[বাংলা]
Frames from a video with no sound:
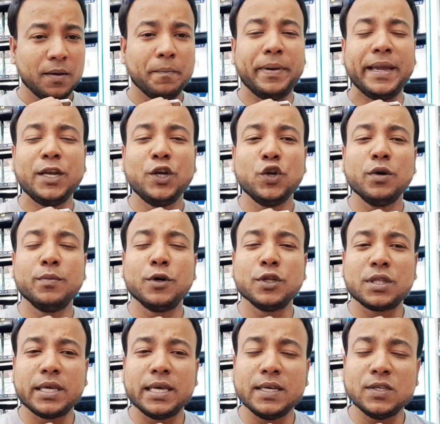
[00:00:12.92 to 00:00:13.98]
ভিন্ন
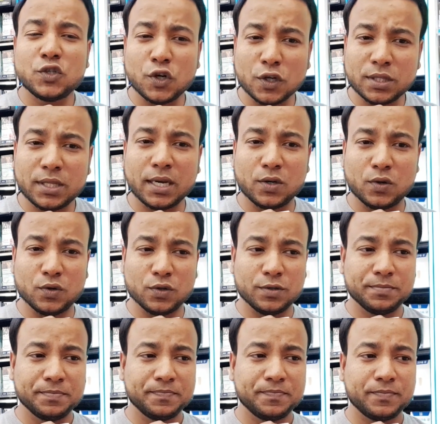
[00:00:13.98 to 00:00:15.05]
মতকে শ্রদ্ধা করুন
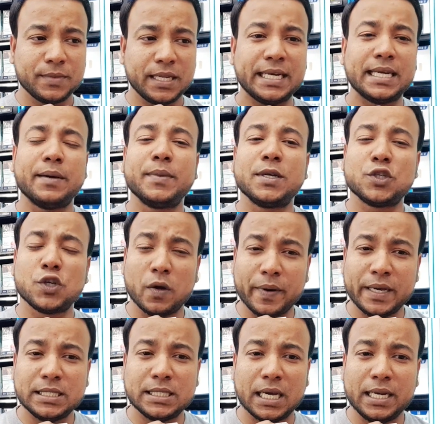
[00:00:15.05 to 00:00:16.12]
এটা আমরা
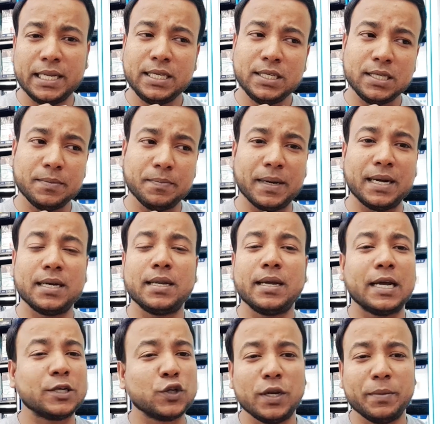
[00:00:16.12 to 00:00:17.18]
সবাই জানি বাট
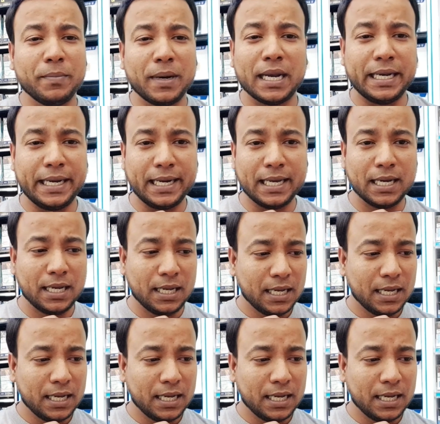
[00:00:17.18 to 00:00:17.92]
আসলে মানি না